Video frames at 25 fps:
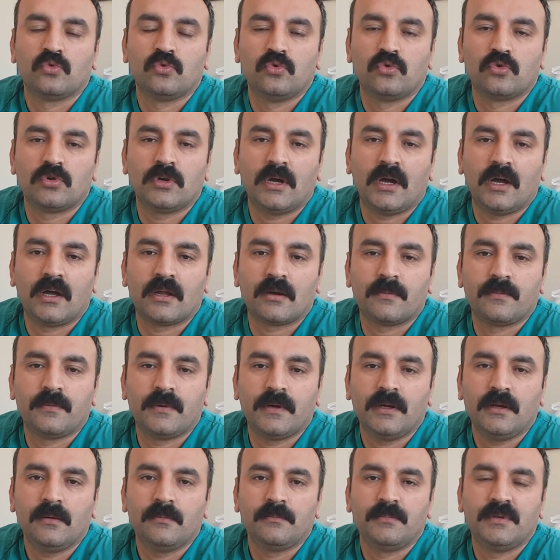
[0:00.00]
kuru
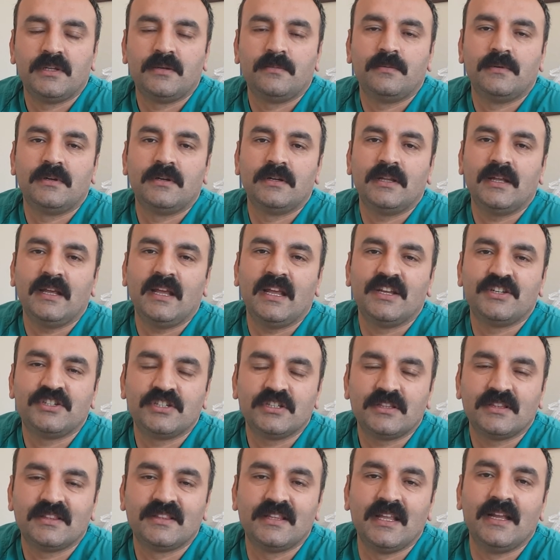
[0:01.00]
arpa birbiriyle
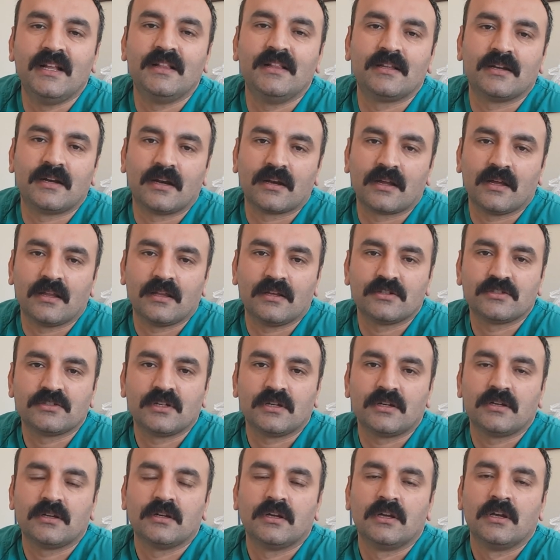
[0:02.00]
eşit değildir
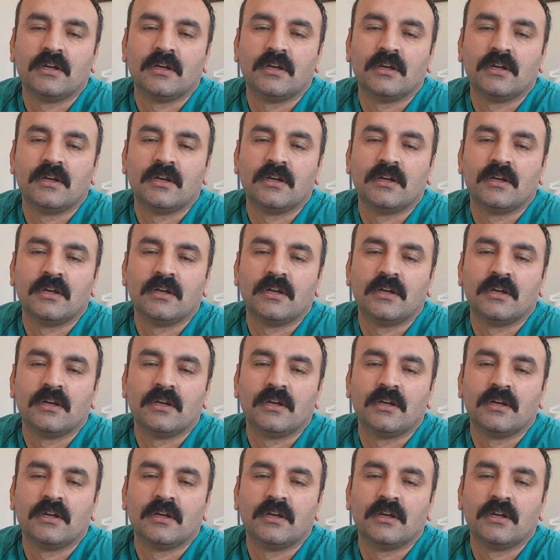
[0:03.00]
arkadaşlar.